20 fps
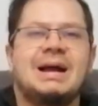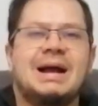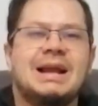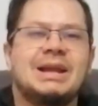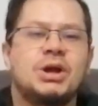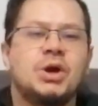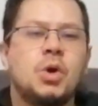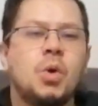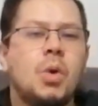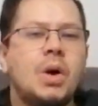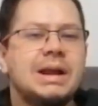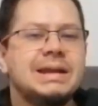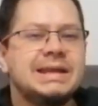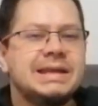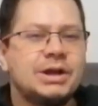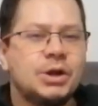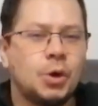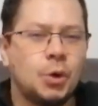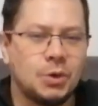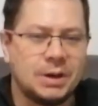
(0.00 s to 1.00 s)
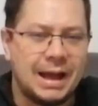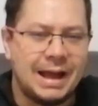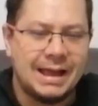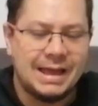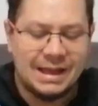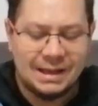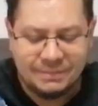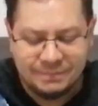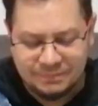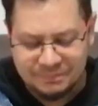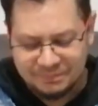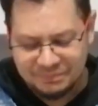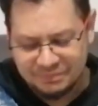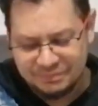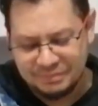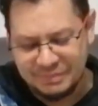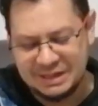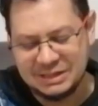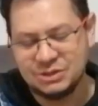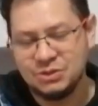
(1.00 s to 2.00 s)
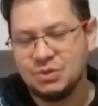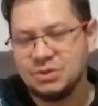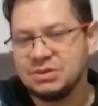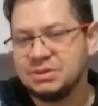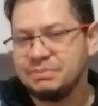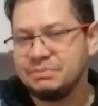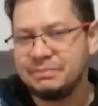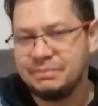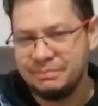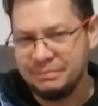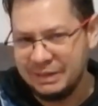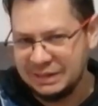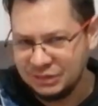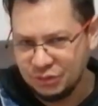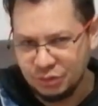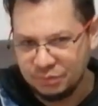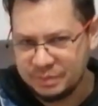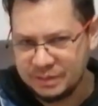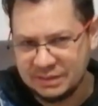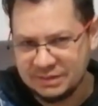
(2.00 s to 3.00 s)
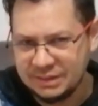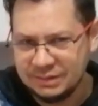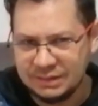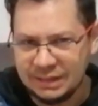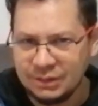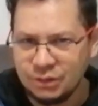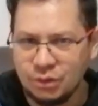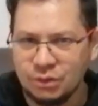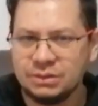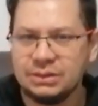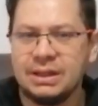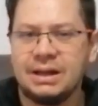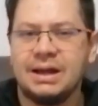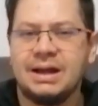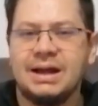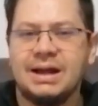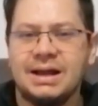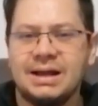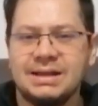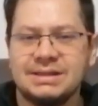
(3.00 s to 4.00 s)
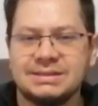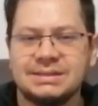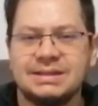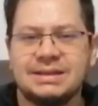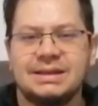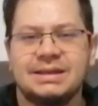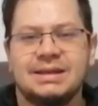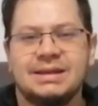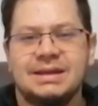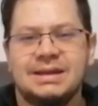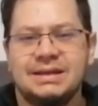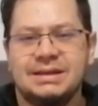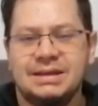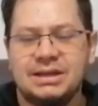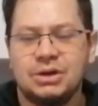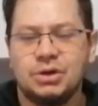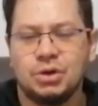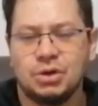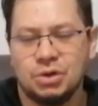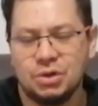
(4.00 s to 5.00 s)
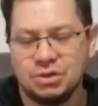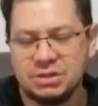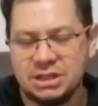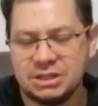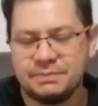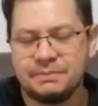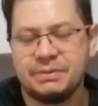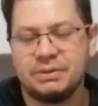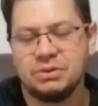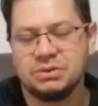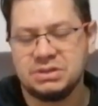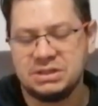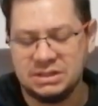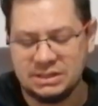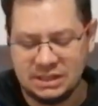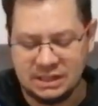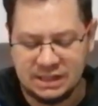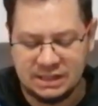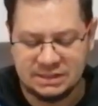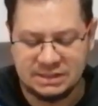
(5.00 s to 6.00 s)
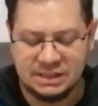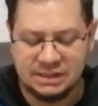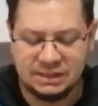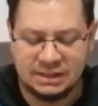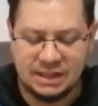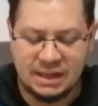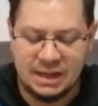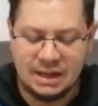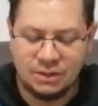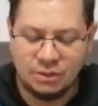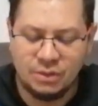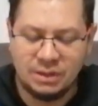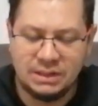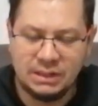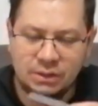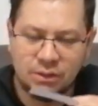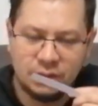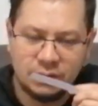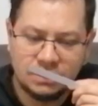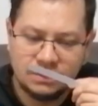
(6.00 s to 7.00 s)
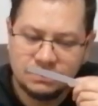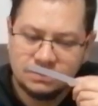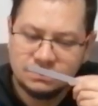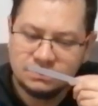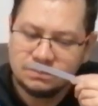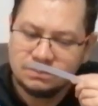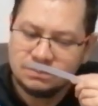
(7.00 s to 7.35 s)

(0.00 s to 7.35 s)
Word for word: algo alicorada, más más no presenta notas licorosas, pero sí se siente algo de licor.